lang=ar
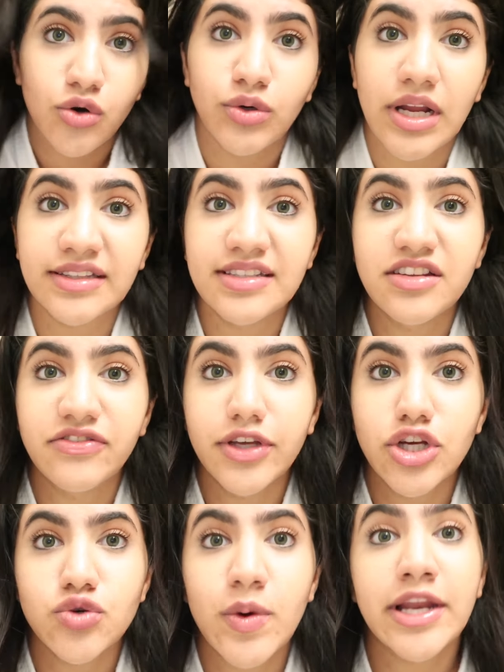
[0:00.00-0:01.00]
ونعتني
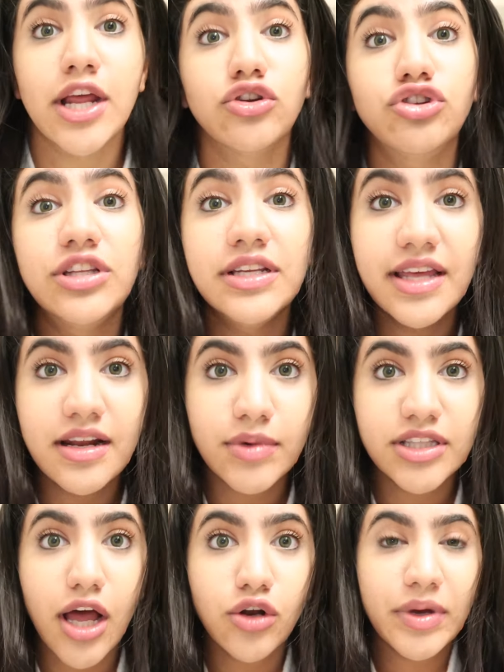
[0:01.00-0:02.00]
فيها شوي لانه الدنيا
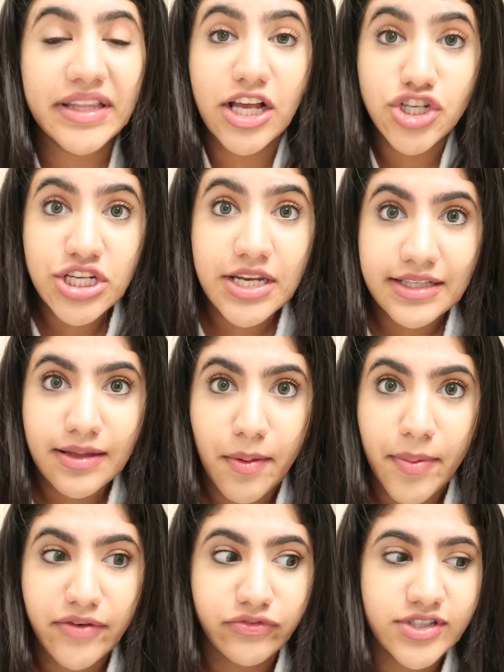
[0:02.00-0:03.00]
رمضان ومحتاجين
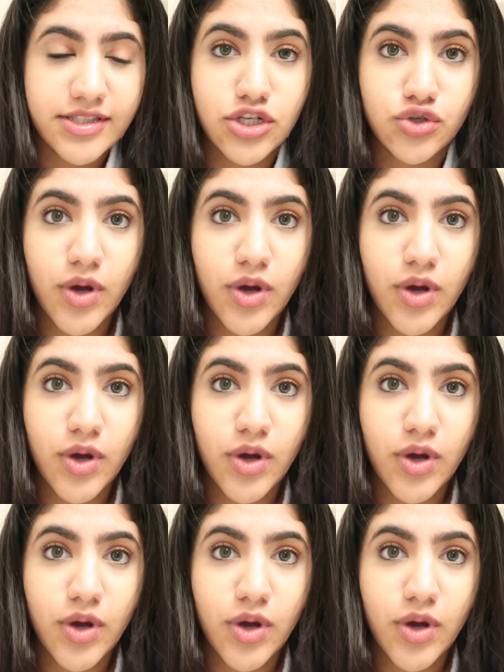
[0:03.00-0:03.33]
نهتم بانفسنا